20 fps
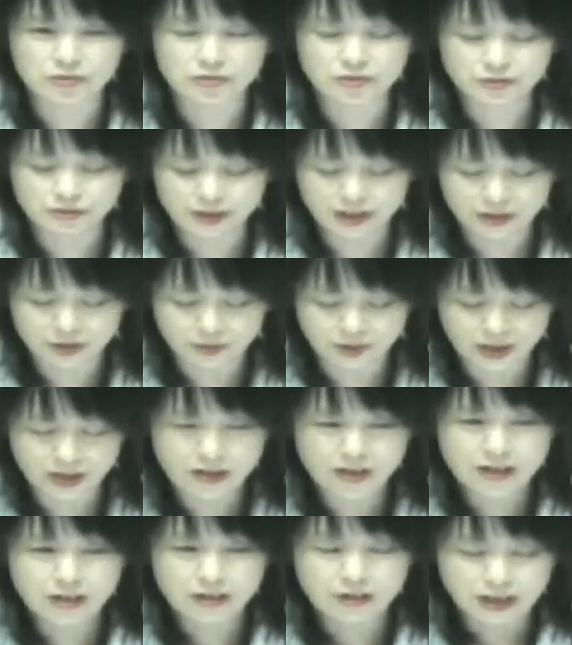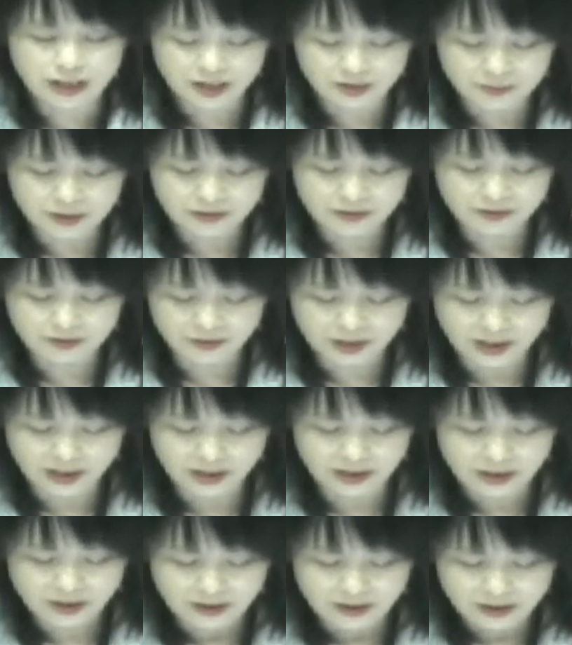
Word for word: という制度はありますので、